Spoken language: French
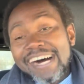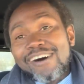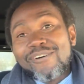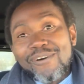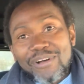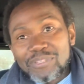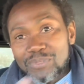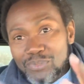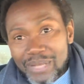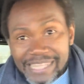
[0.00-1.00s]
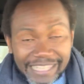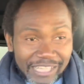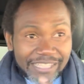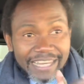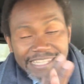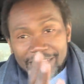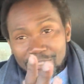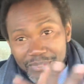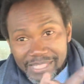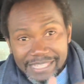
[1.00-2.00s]
Oh, sur, dans les
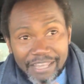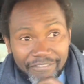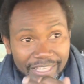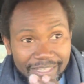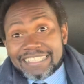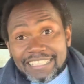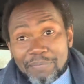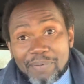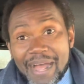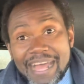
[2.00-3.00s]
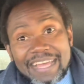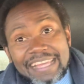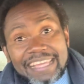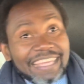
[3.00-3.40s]
stations-service, je sais pas, euh,